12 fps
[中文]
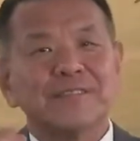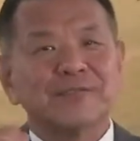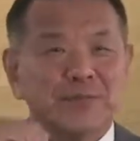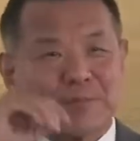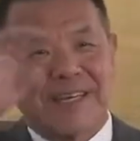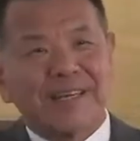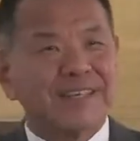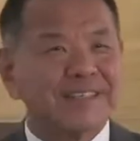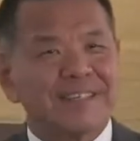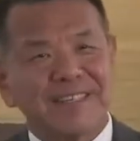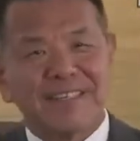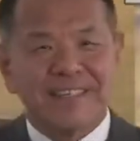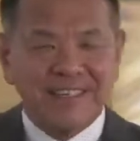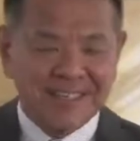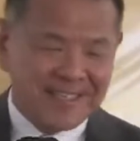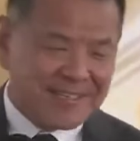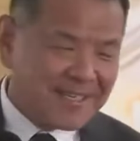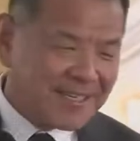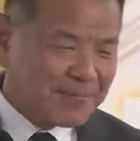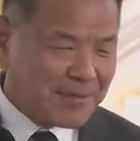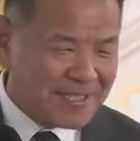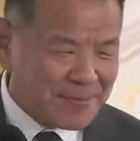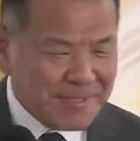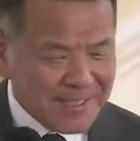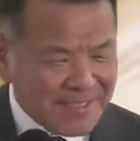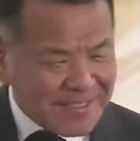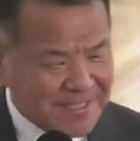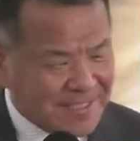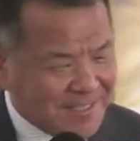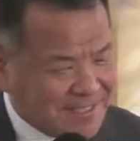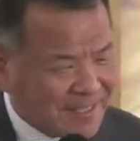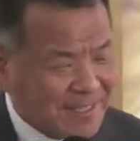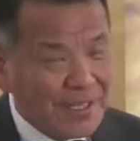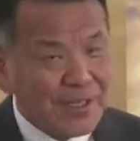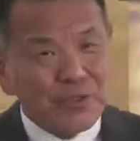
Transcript: 我们讲他的这个在河边怎么得到的启示啊？